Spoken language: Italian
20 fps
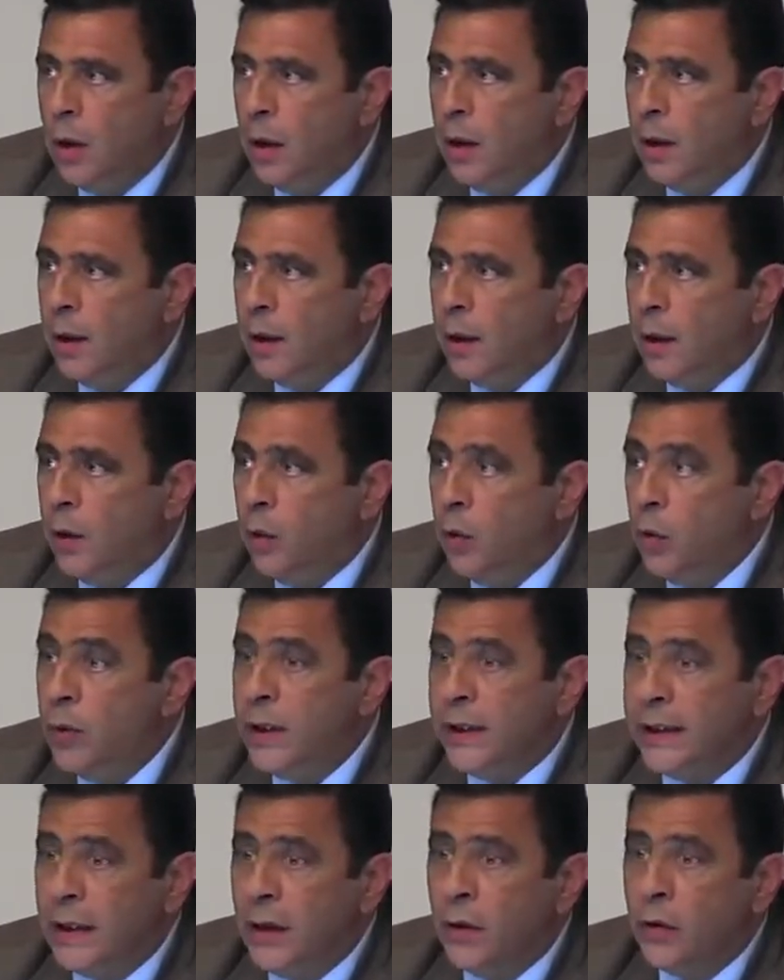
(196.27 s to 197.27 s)
Eh,
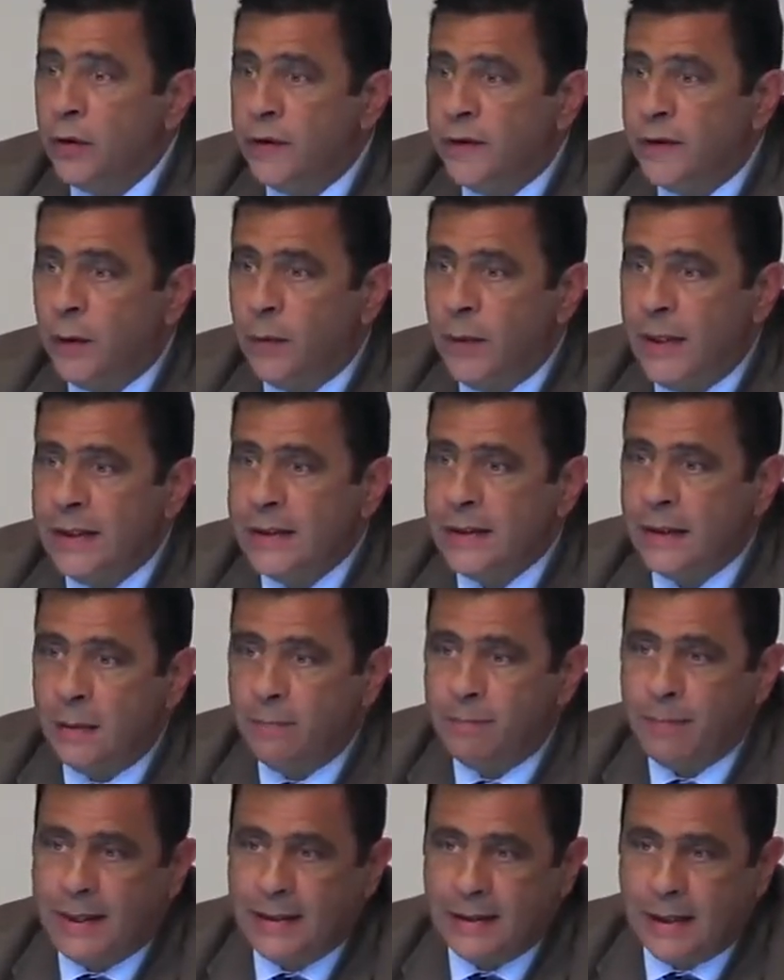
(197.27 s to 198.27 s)
una delle conseguenze è
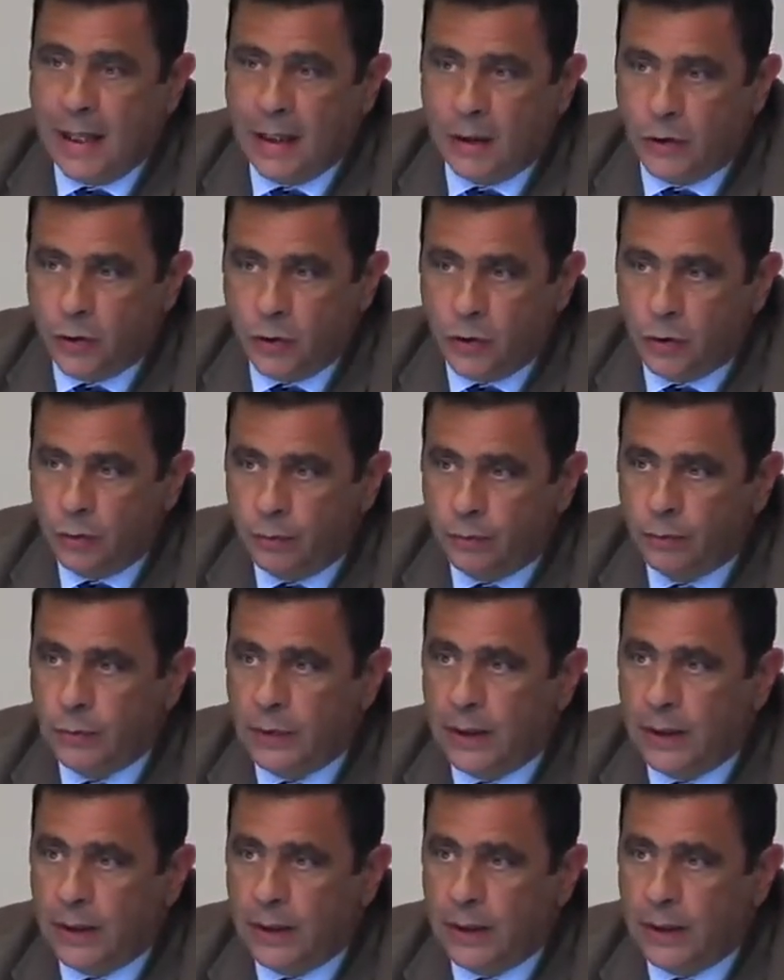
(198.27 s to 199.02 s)
il paesaggio,